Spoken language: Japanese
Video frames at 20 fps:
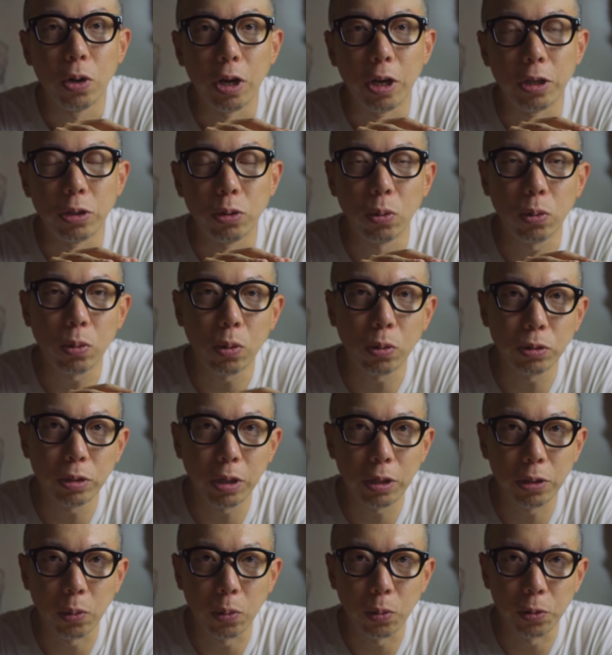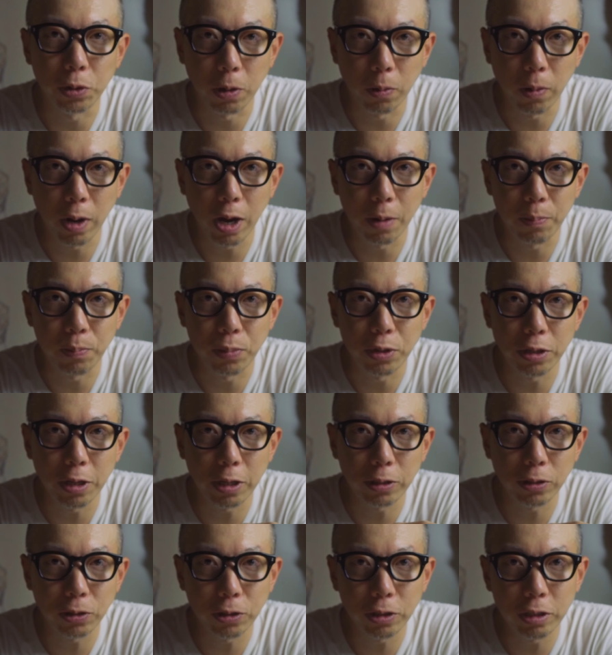日本国内においては
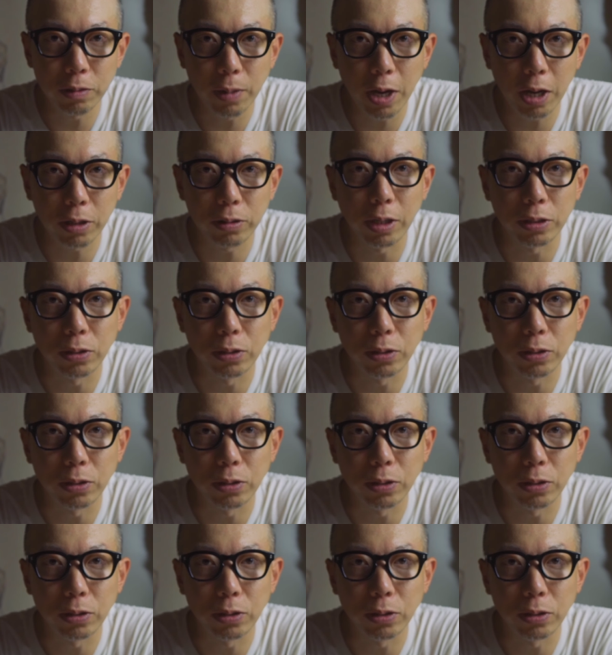PSE マーク